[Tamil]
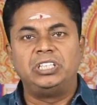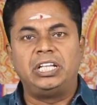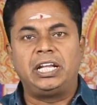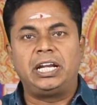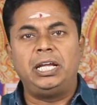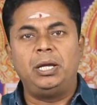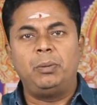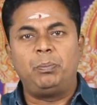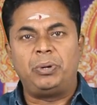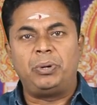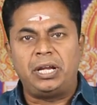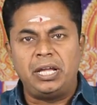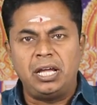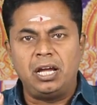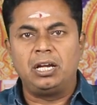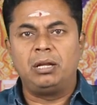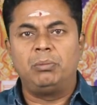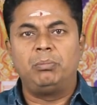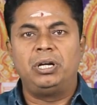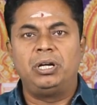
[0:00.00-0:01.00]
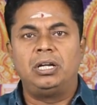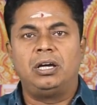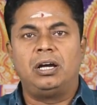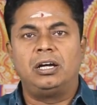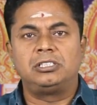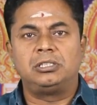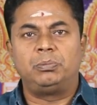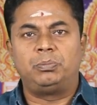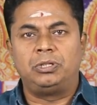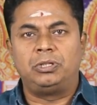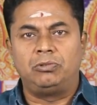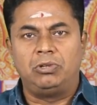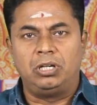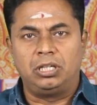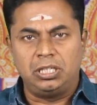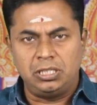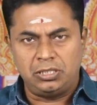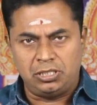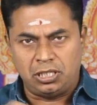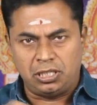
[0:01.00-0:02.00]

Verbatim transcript: நிறைய பிரயாணம் பண்ண ஆசைப்படுவாங்க